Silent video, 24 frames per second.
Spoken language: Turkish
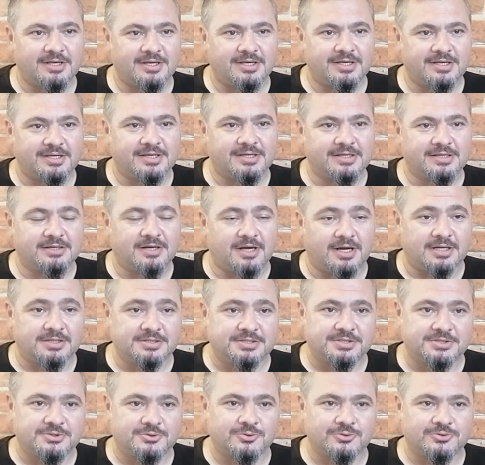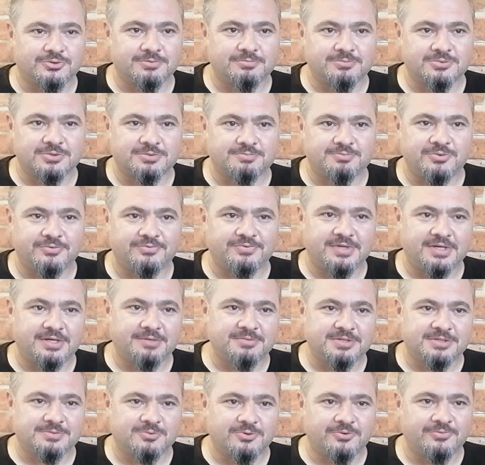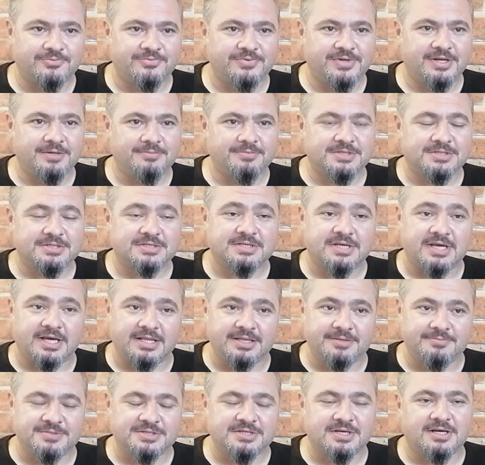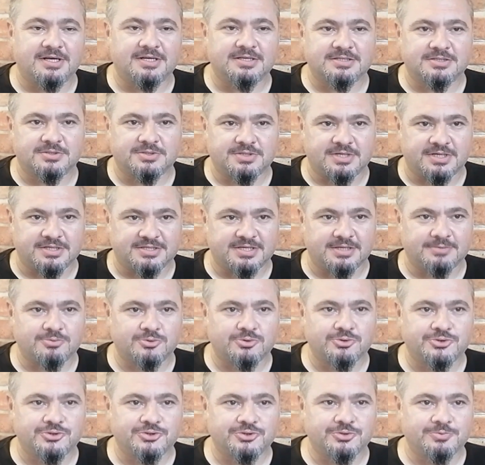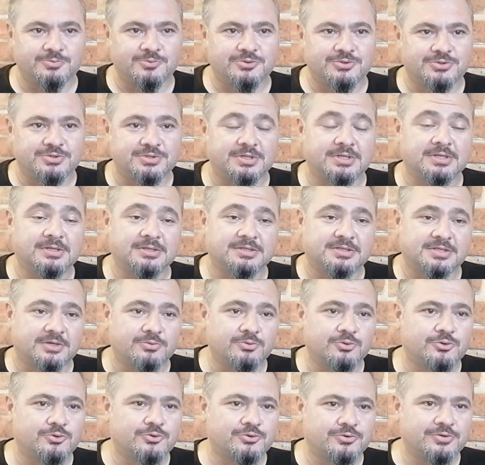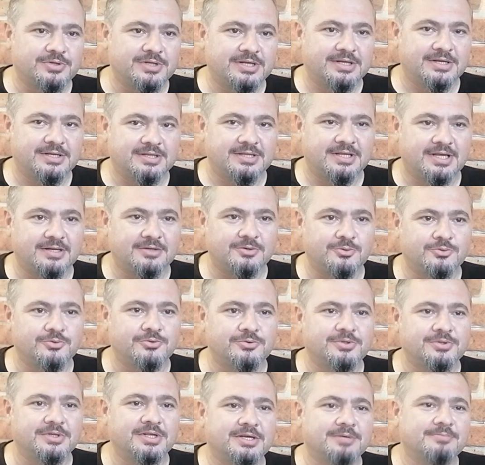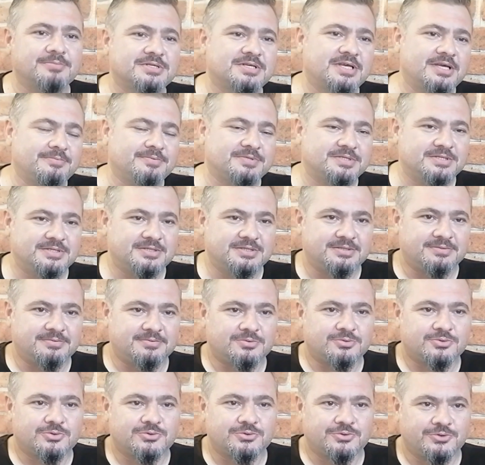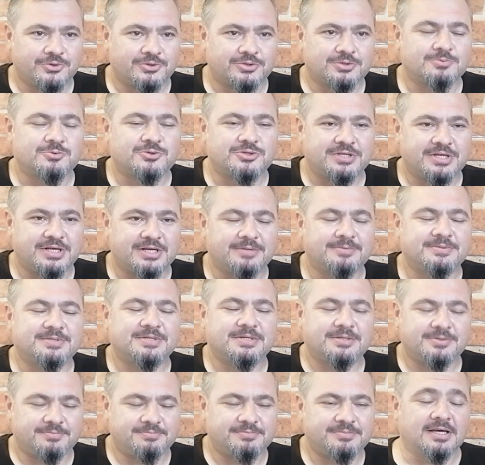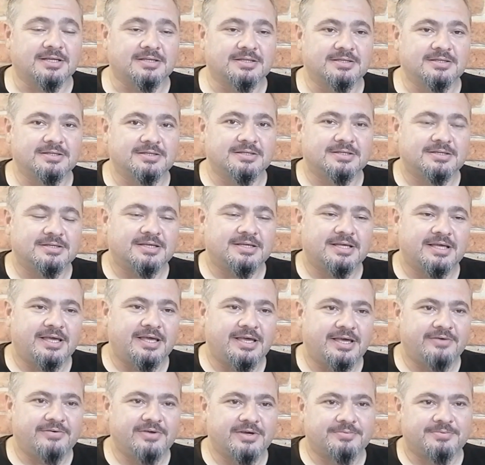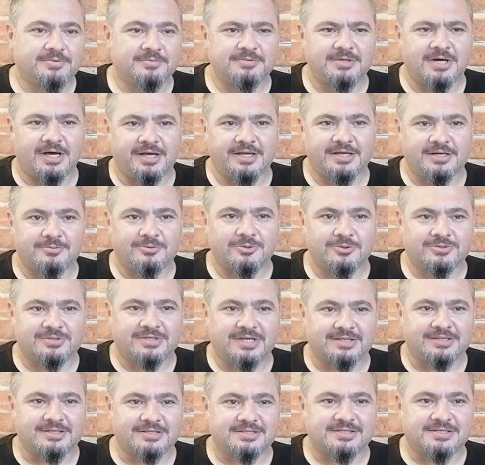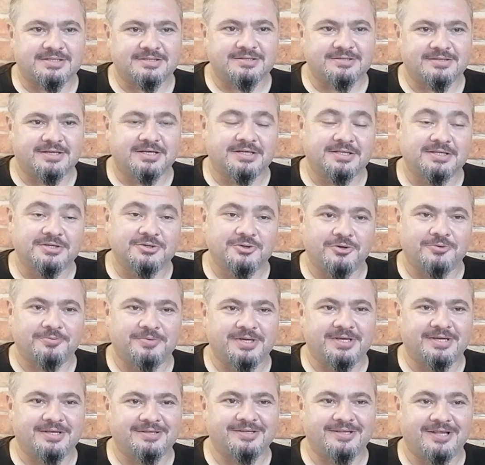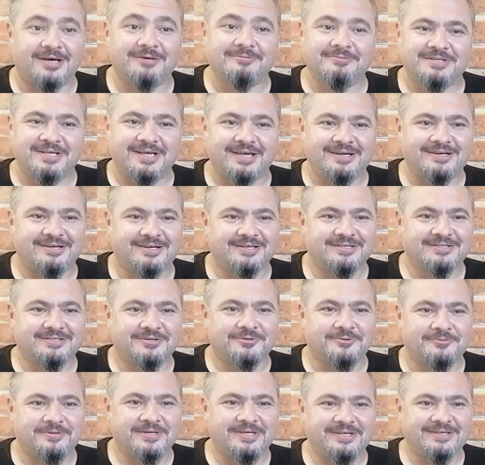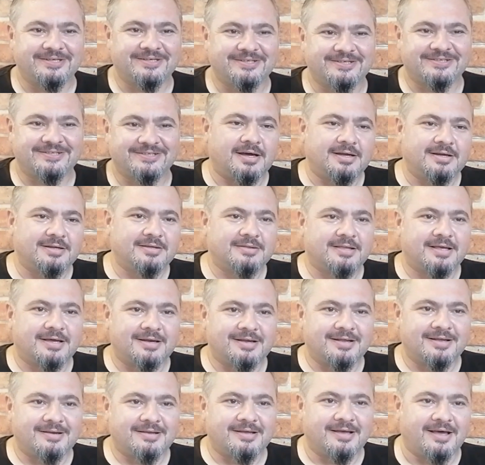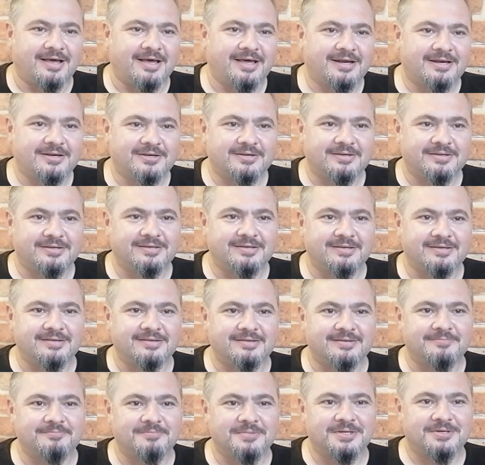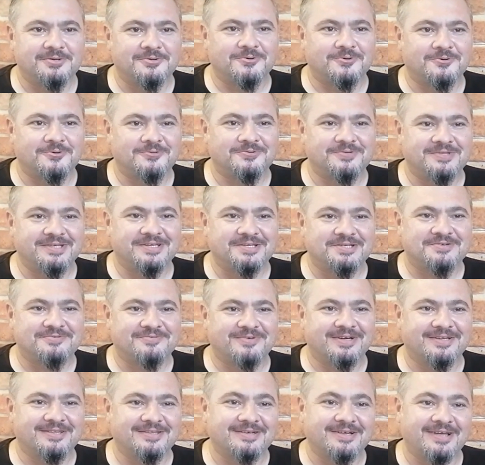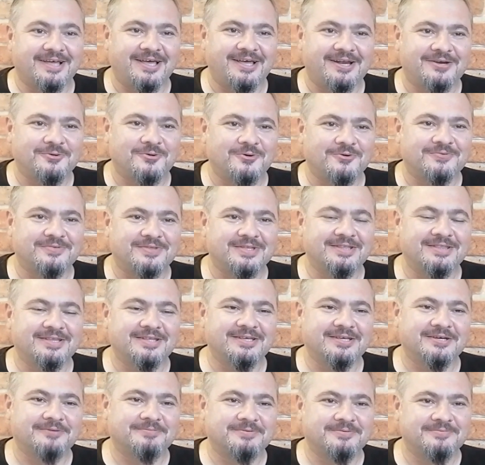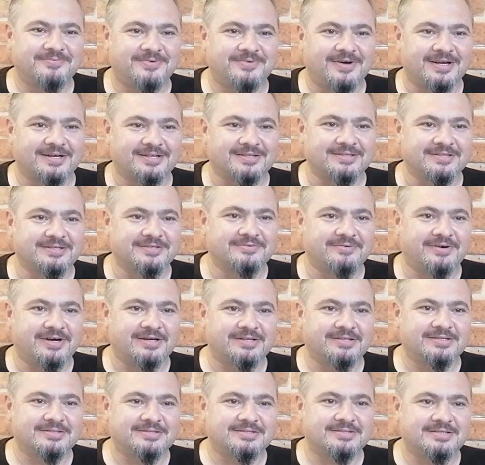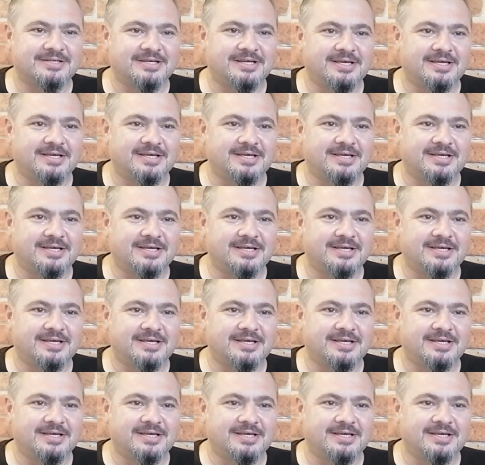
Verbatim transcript: E, antrikotumuz, büfteğimiz, bonfilemiz, kendimize has kasap sucuğumuz, Tavuk ürünlerinden ürünlerimiz hepsini sunuyoruz müşterilere. Tatlı ev yapımı Hayrabolu tatlısı. Kadı göbeği, namı değer kadı göbeği. Hani derler ya her yiğidin bir yoğurt yiyişi vardır. Her köftenin de yapım farklılığı vardır.